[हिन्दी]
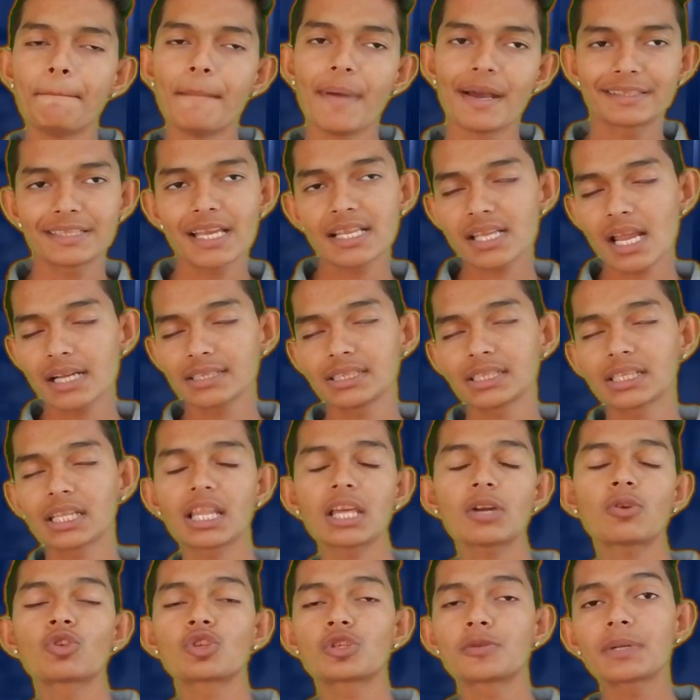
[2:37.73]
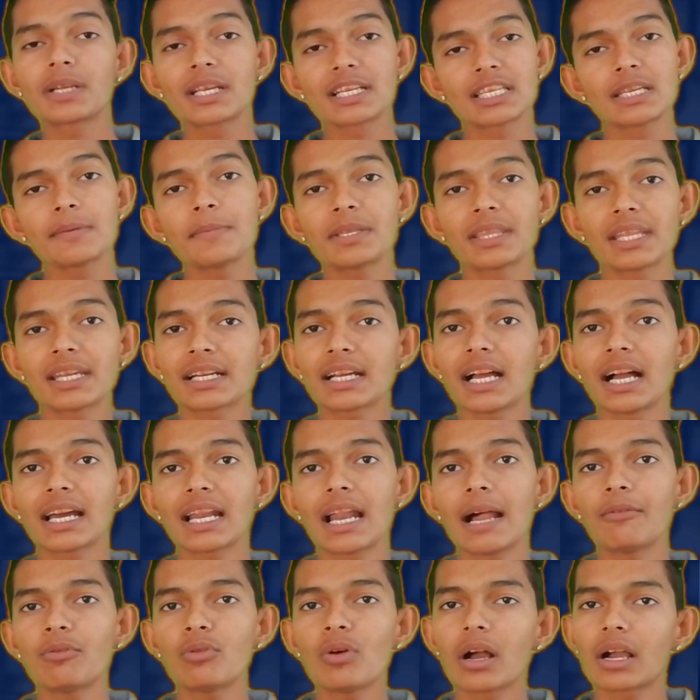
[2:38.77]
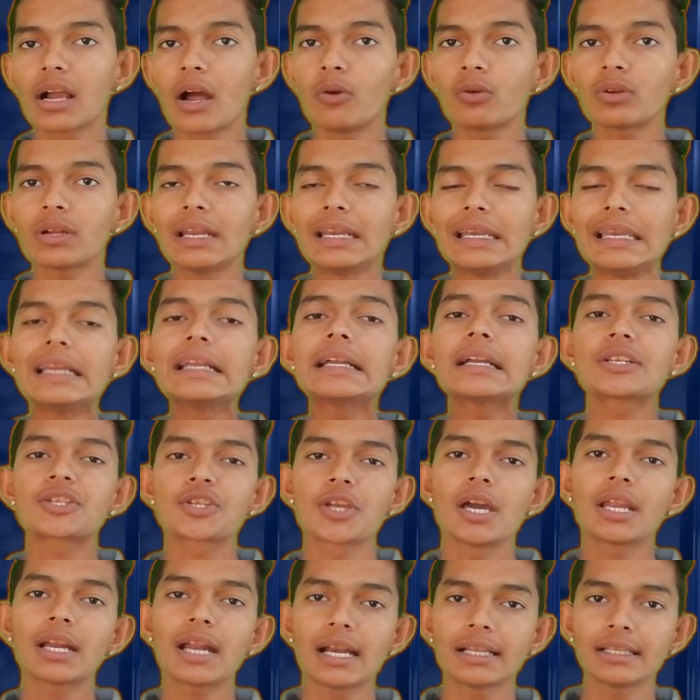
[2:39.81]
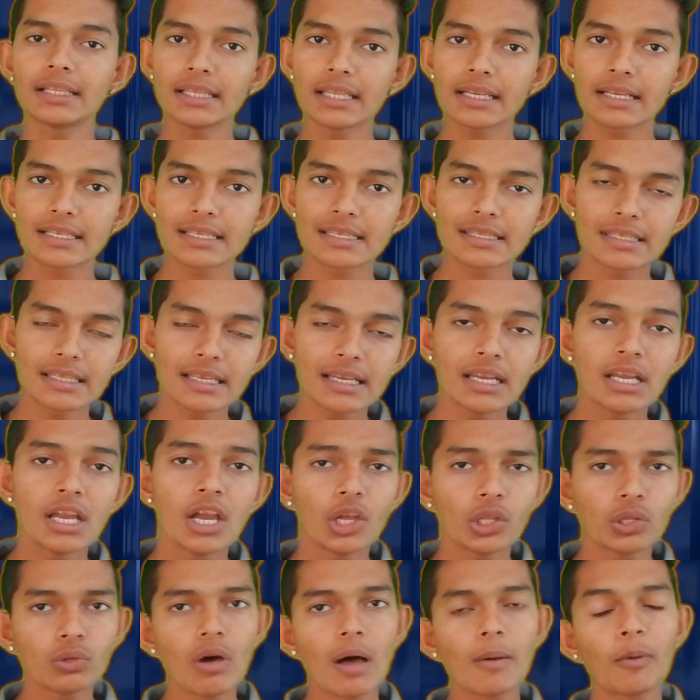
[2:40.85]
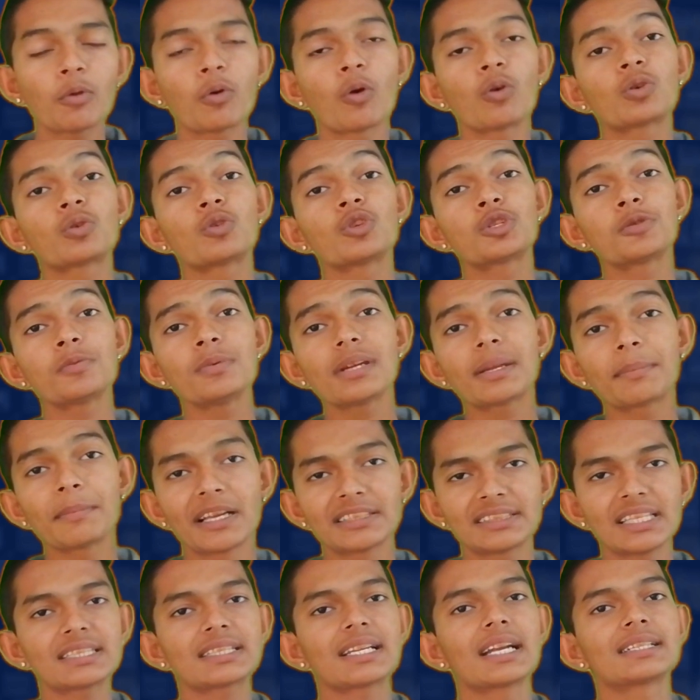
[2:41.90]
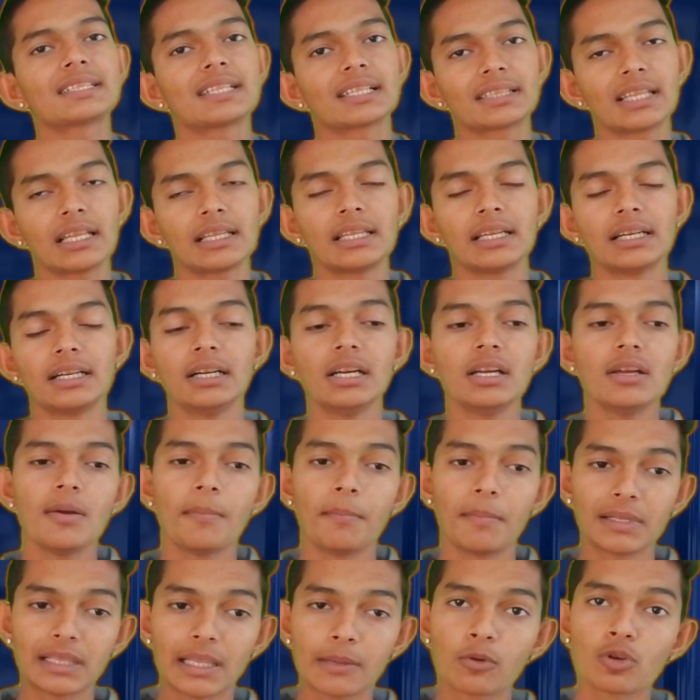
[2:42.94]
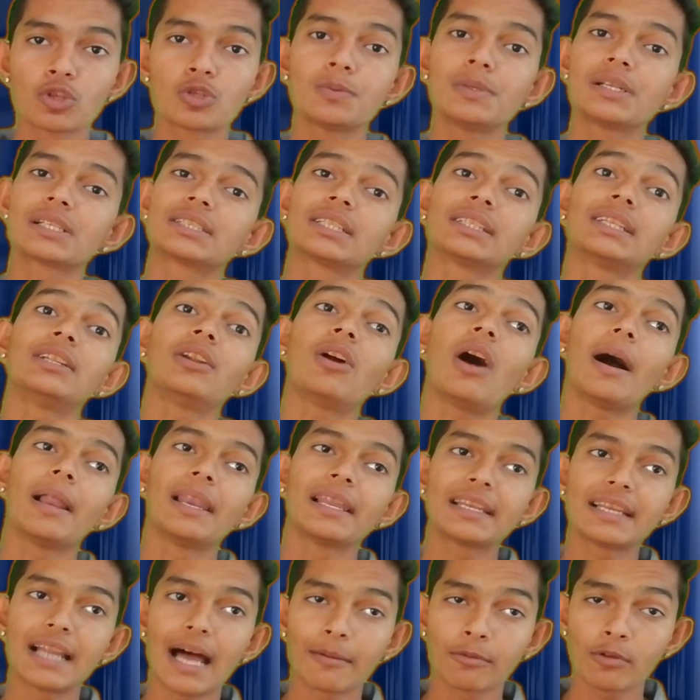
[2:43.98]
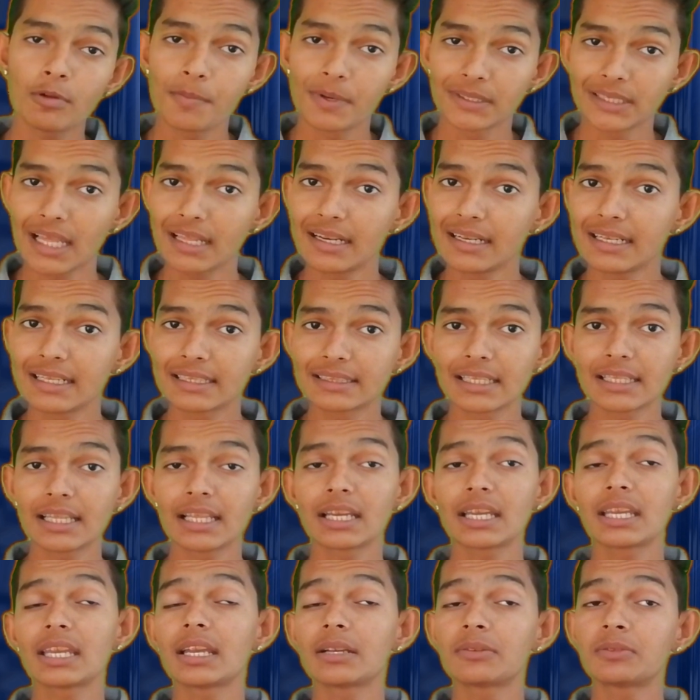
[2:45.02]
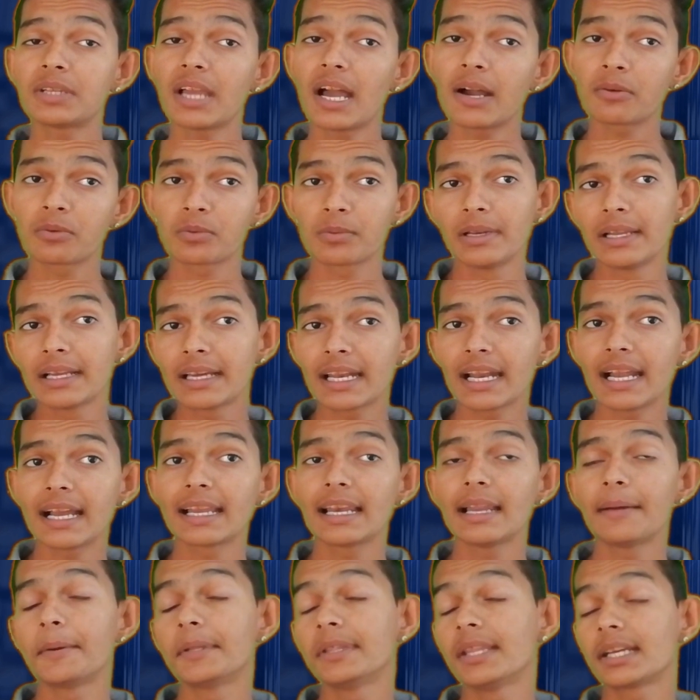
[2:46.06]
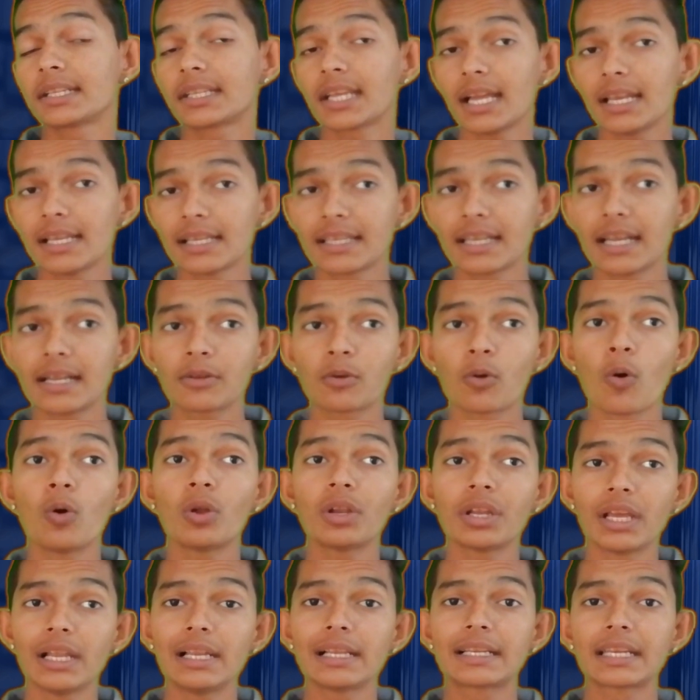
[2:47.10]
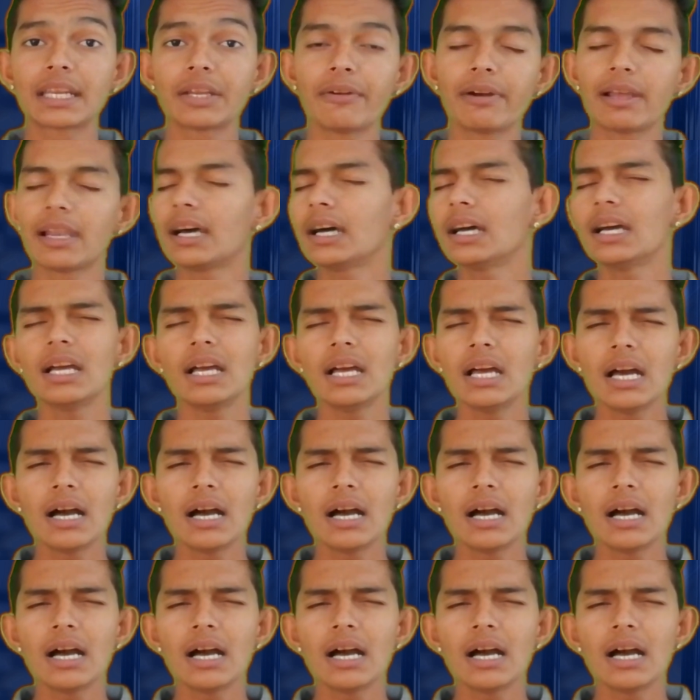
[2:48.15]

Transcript: मैसेज कर सकता था कुछ किसी भी तरह का अगर आप वो अकाउंट का लिंक शेयर कर देते किसी से तो आप कुछ भी मैसेज कर सकता था मतलब कुछ भी लिख सकता था लेकिन आपको पता नहीं रहता था कि क्या लिख रहा है अगला बंदा क्या लिख रहा है कौन है लिखने वाला